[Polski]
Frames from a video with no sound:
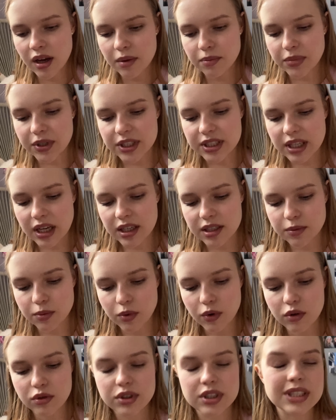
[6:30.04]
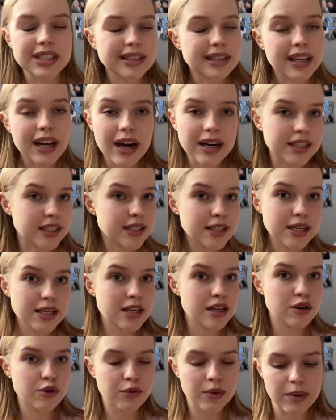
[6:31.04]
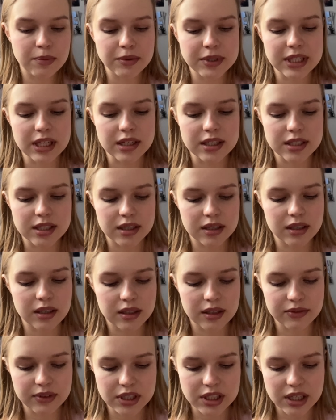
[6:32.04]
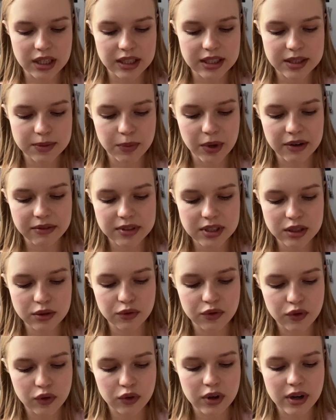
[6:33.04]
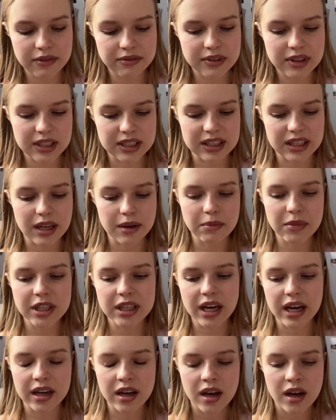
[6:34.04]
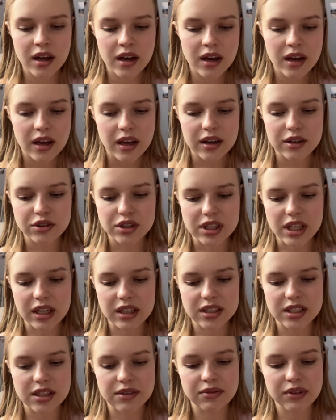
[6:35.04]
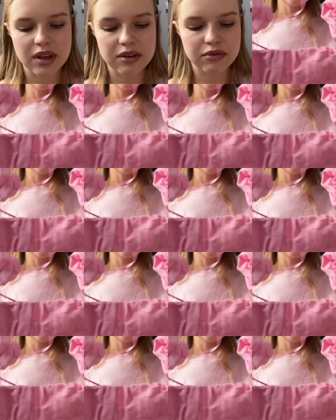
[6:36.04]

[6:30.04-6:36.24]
pisać, bo strasznie nie lubię pisać właśnie jakichś sprawdzianów w ogóle w innych terminach. Jakoś tak dziwnie.